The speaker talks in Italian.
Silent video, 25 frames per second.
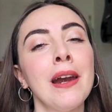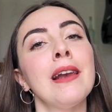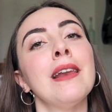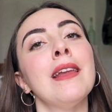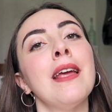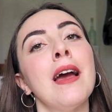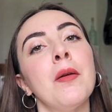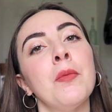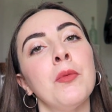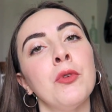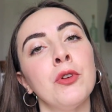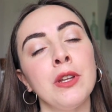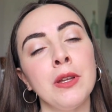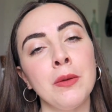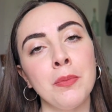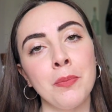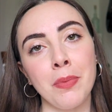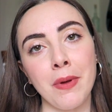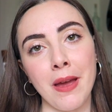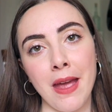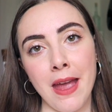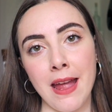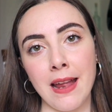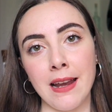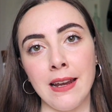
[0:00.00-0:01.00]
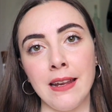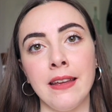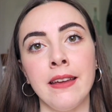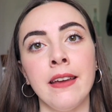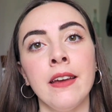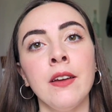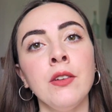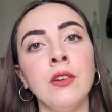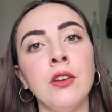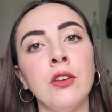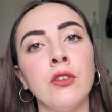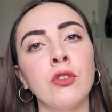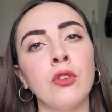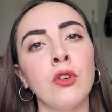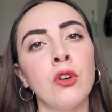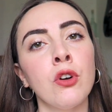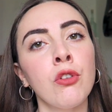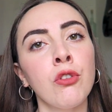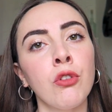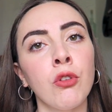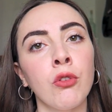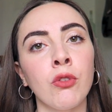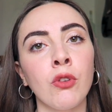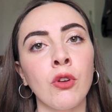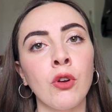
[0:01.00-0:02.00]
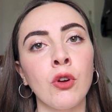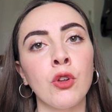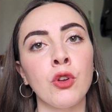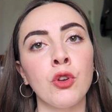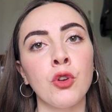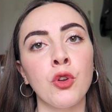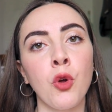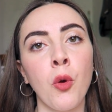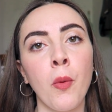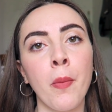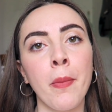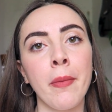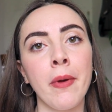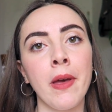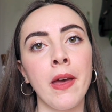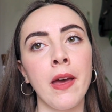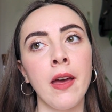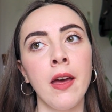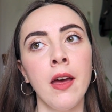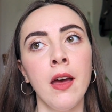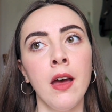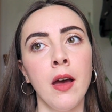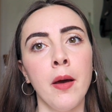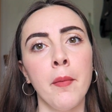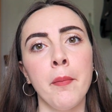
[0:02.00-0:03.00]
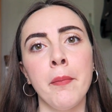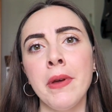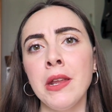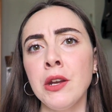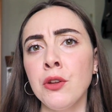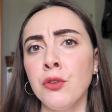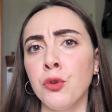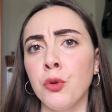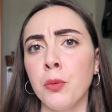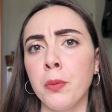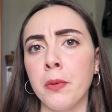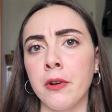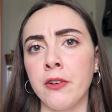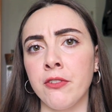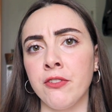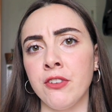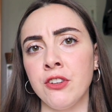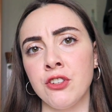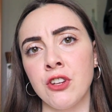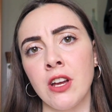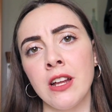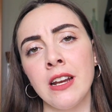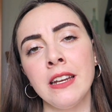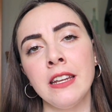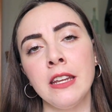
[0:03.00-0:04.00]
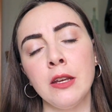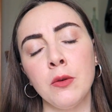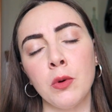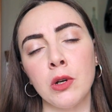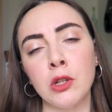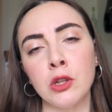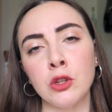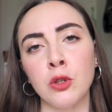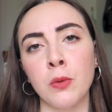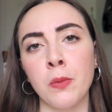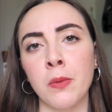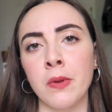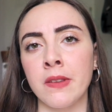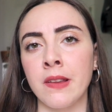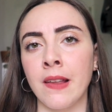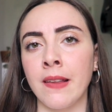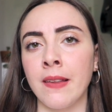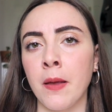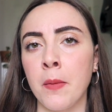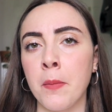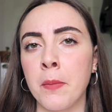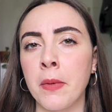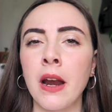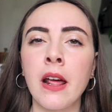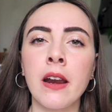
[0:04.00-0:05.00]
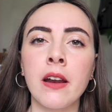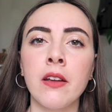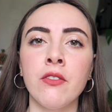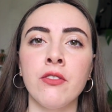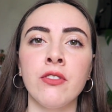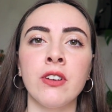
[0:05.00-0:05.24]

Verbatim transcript: Parliamo di peli, è un discorso secondo me meno superficiale di quanto possa sembrare,